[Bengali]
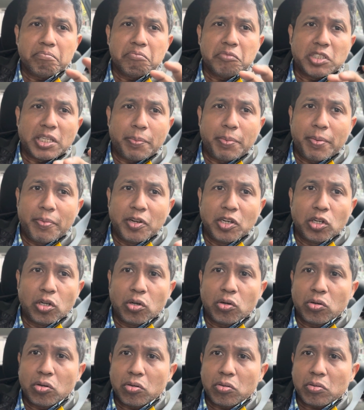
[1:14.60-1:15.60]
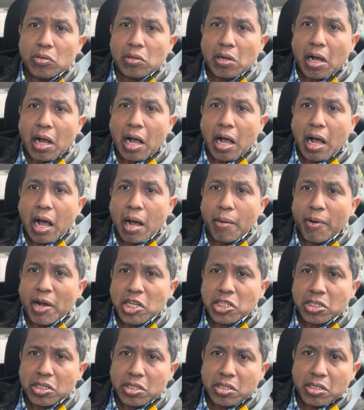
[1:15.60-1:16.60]
যে বিভিন্ন হামাস
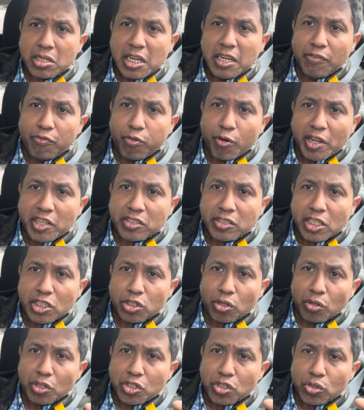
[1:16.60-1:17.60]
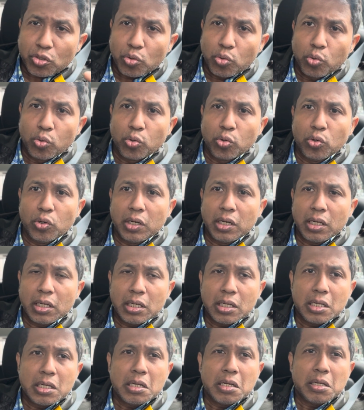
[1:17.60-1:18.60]
ইনফ্লুয়েন্স যে সকল স্কুল
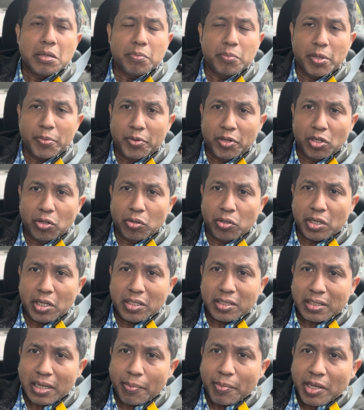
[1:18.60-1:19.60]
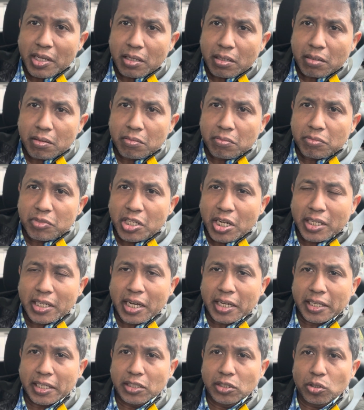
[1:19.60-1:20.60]
বিভিন্ন ইসলামিক
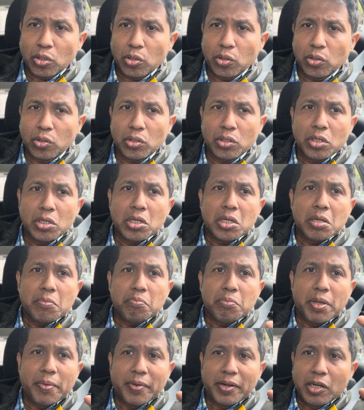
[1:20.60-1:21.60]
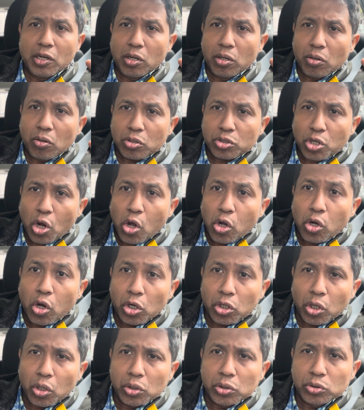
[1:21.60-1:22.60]
শিক্ষাকেন্দ্র বিভিন্ন
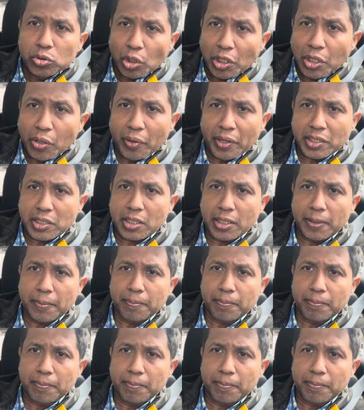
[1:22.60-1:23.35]
সংগঠন তৈরি হয়েছে